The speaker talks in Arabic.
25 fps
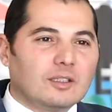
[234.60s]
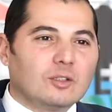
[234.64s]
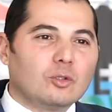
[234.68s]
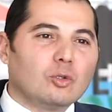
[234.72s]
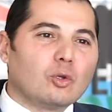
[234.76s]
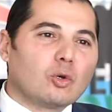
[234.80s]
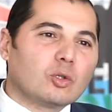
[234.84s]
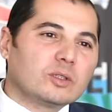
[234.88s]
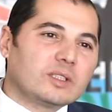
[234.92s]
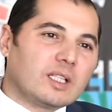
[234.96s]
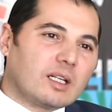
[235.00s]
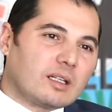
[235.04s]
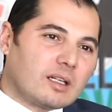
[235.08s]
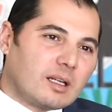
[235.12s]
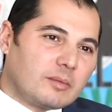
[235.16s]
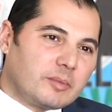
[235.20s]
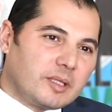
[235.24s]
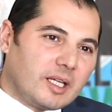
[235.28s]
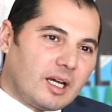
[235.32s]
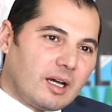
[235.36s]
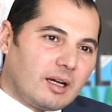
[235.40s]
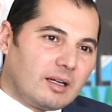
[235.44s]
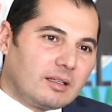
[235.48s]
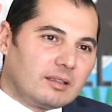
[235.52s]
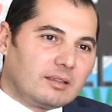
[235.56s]
النقطة
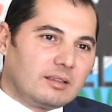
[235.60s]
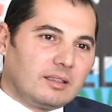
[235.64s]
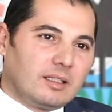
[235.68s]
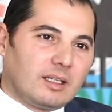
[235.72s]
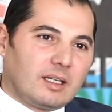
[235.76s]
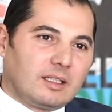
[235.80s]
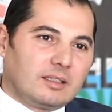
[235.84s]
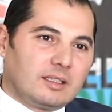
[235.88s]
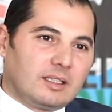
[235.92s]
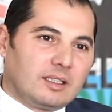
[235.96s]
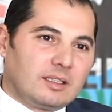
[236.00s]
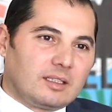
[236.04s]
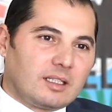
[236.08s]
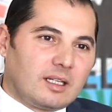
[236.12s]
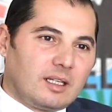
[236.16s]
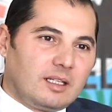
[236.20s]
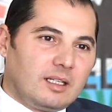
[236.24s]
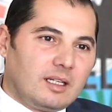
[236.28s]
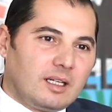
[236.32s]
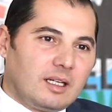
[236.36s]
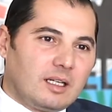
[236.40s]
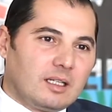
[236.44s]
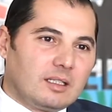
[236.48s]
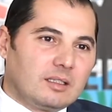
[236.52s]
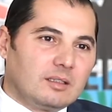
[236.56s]
الرابعة اللي غادي نهضر
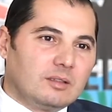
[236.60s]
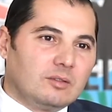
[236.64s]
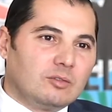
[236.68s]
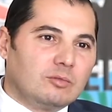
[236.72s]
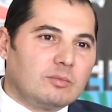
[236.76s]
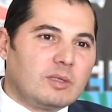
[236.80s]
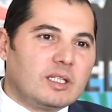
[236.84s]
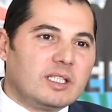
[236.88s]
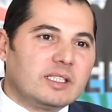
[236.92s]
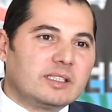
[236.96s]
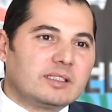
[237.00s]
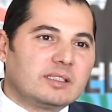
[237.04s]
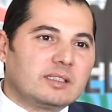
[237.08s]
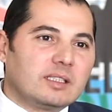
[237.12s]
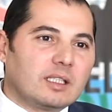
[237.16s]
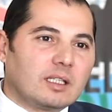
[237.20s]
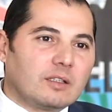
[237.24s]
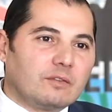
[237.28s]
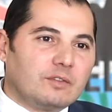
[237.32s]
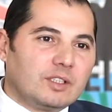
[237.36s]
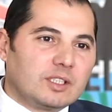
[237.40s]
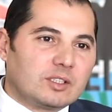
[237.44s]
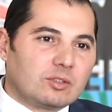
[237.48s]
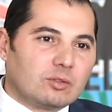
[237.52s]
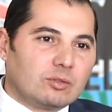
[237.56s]
عليها هما لي
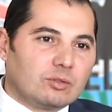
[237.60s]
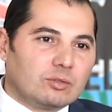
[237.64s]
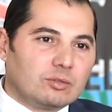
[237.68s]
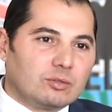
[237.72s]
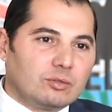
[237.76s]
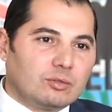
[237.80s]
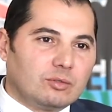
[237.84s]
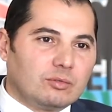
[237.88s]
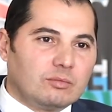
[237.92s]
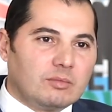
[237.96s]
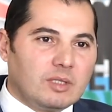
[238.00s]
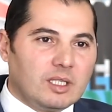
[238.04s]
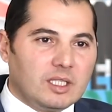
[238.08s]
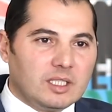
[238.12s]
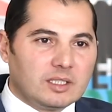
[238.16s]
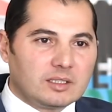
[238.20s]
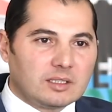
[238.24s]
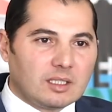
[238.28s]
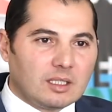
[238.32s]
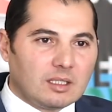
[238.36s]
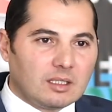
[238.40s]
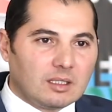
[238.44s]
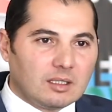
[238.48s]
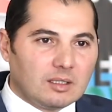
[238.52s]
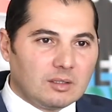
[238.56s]
سيرفيس اوندو يعني
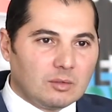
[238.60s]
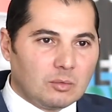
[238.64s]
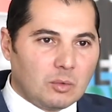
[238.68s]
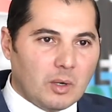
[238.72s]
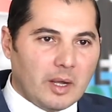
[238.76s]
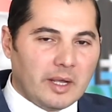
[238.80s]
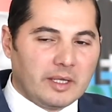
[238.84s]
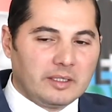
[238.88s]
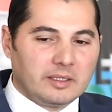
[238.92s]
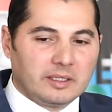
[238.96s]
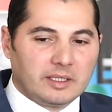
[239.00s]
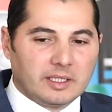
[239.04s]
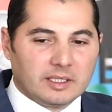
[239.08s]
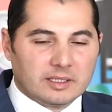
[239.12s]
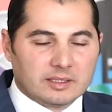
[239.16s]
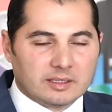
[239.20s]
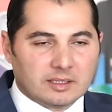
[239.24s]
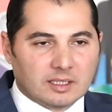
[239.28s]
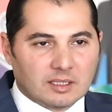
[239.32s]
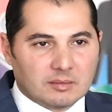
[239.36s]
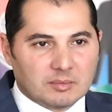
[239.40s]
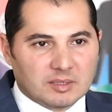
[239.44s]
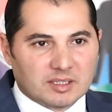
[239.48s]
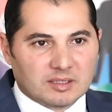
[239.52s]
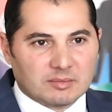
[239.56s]
تا الواحد
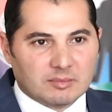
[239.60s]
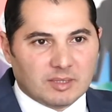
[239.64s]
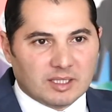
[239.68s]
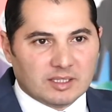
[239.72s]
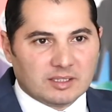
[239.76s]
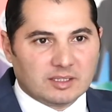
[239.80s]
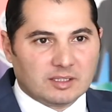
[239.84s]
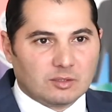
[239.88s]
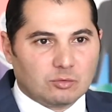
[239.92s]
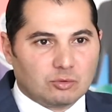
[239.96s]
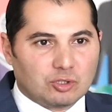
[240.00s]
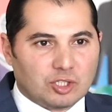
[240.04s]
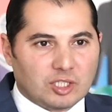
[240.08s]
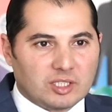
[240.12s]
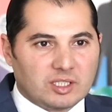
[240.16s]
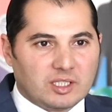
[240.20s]
كيتسربس مع الزوجة